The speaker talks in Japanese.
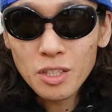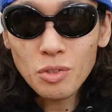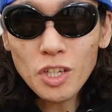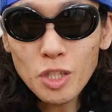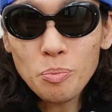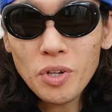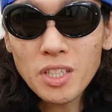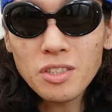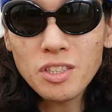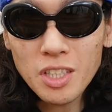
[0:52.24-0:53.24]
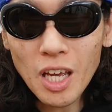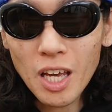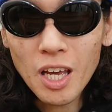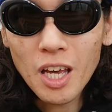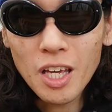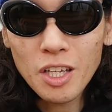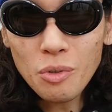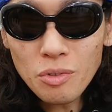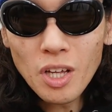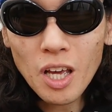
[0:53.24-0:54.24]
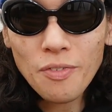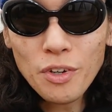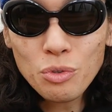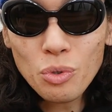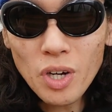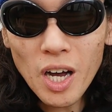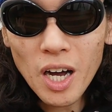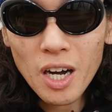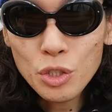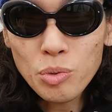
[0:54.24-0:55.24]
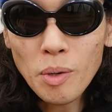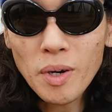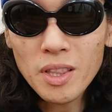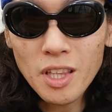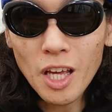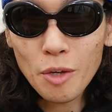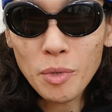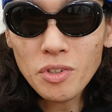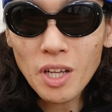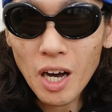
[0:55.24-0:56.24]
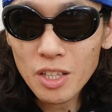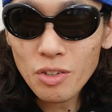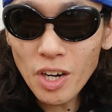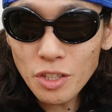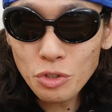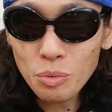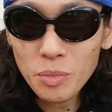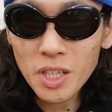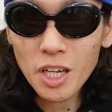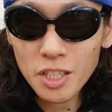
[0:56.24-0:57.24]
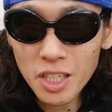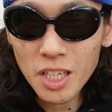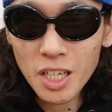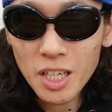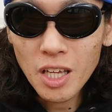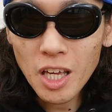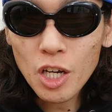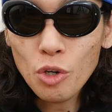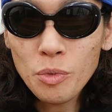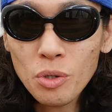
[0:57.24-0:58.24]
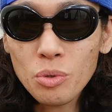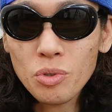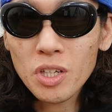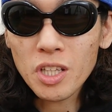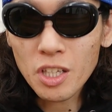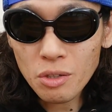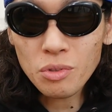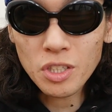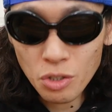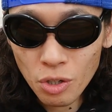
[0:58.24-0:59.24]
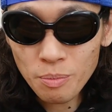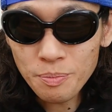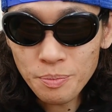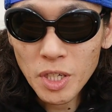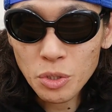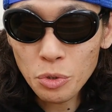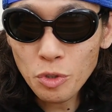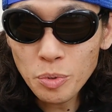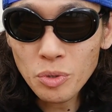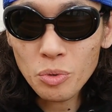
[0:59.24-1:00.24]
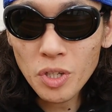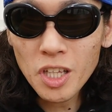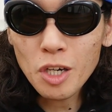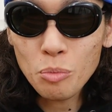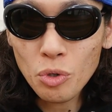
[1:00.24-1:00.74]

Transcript: それにプラスしていろんなエフェクトが加わってまるでアトラクションみたいに映画を見ることができるんですよ。まあ、その分お値段